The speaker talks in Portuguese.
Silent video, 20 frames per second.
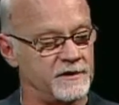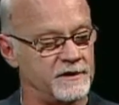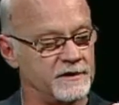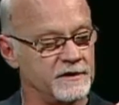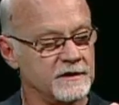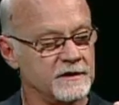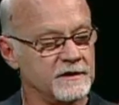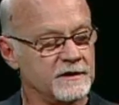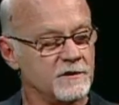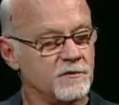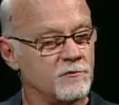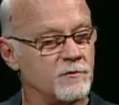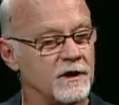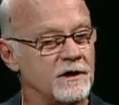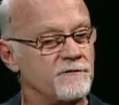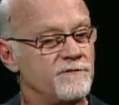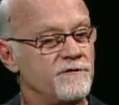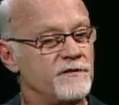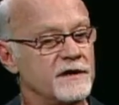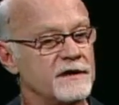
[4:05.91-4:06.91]
você
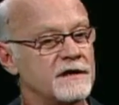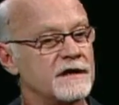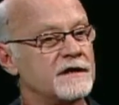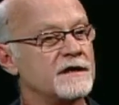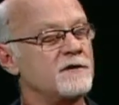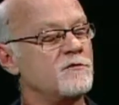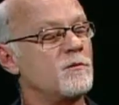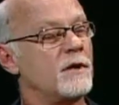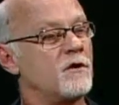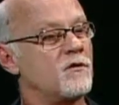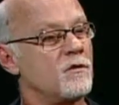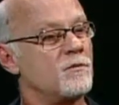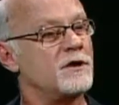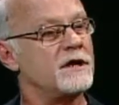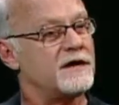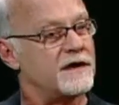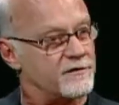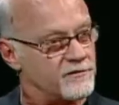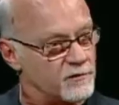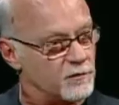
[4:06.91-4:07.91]
qualifica que uma
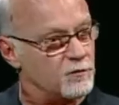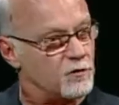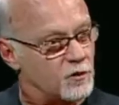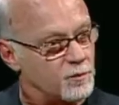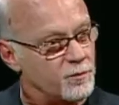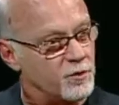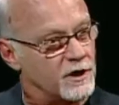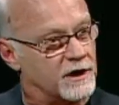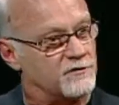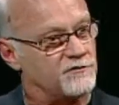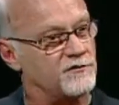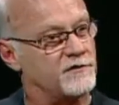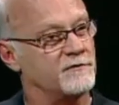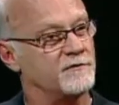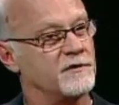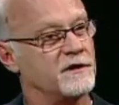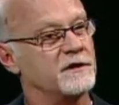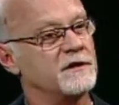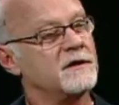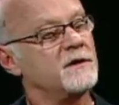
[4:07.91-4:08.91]
comunicação
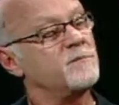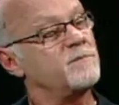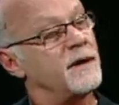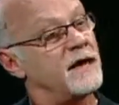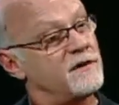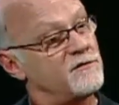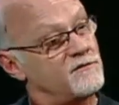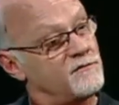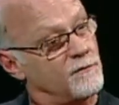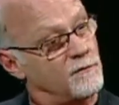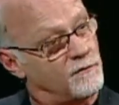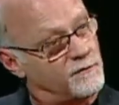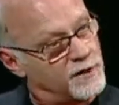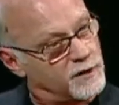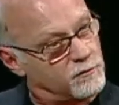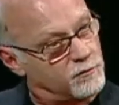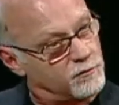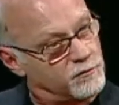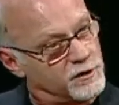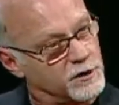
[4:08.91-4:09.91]
corporativa para
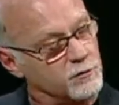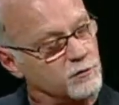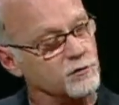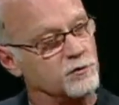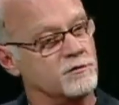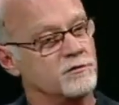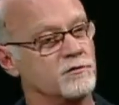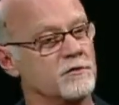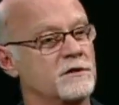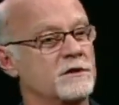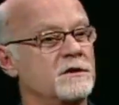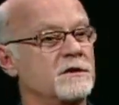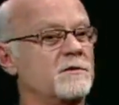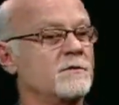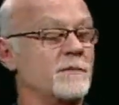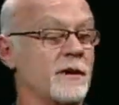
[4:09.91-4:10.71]
desenvolver conteúdo,